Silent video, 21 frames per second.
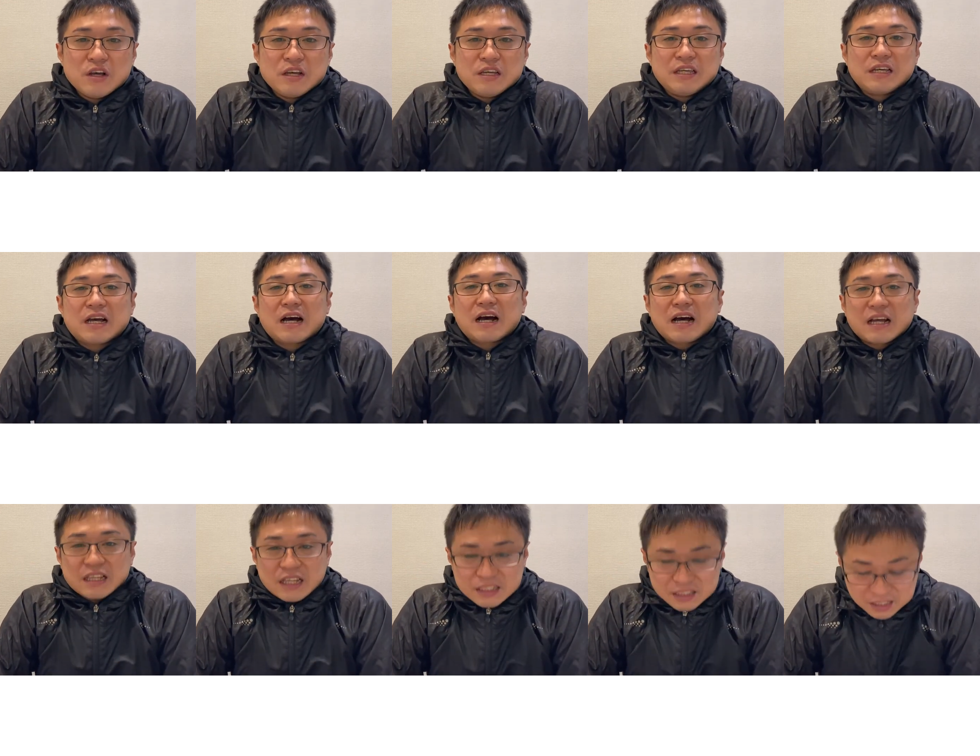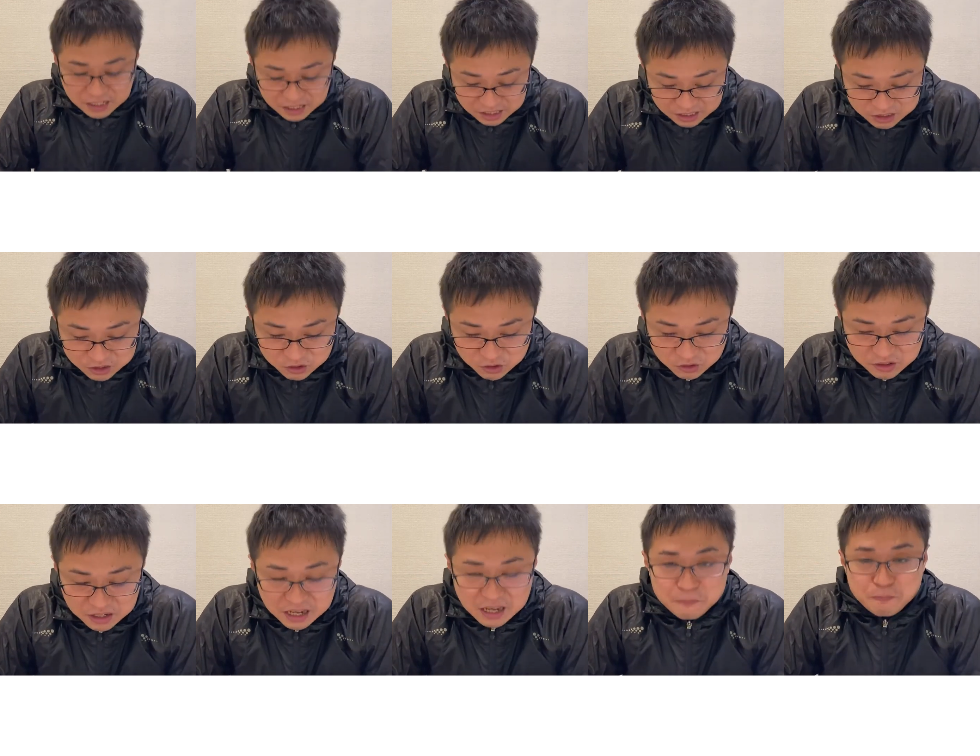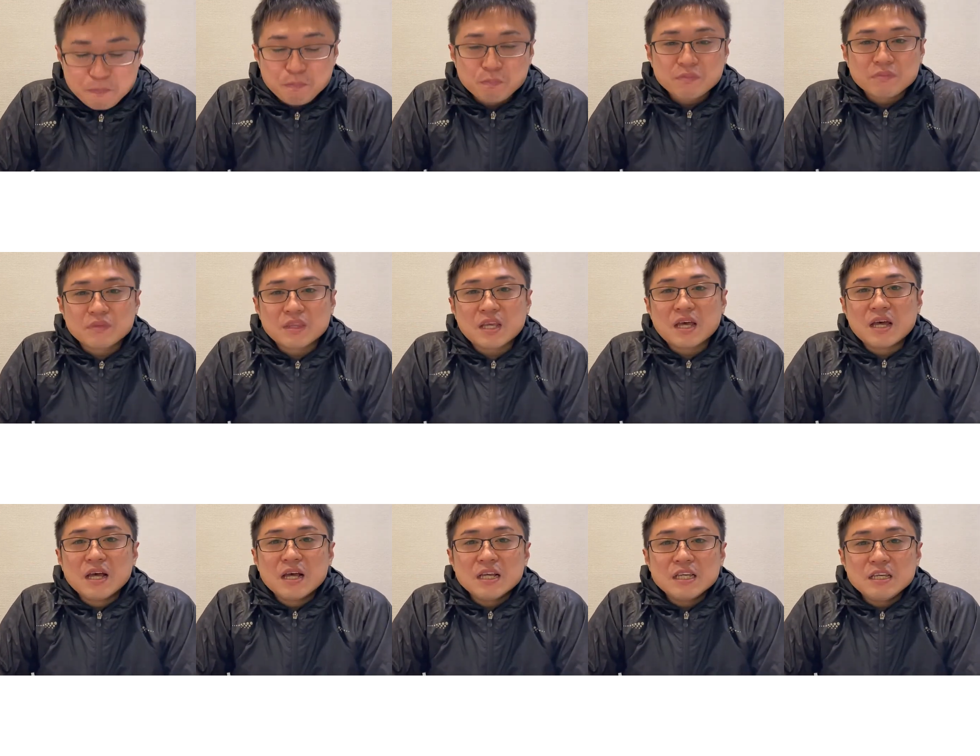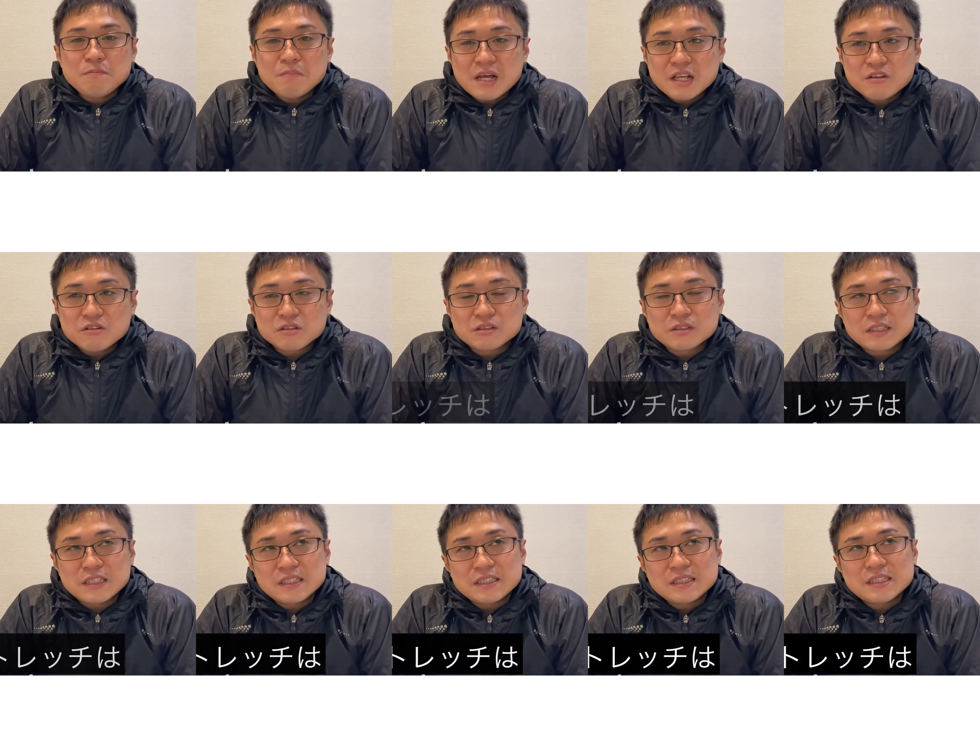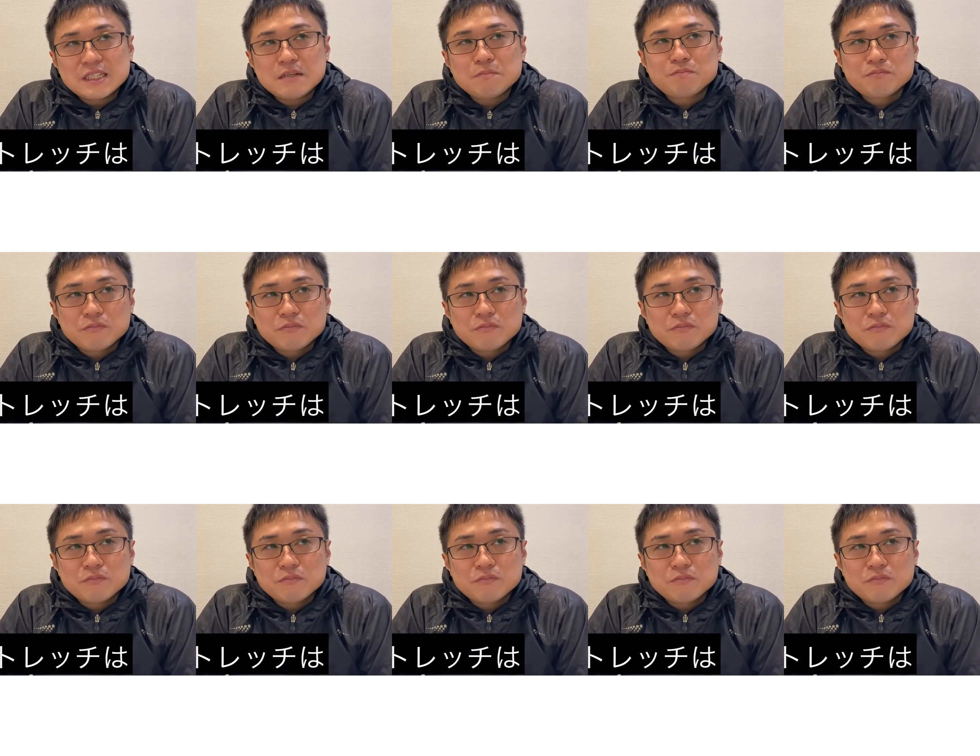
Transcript: いかがだったでしょうかで今の3ステップ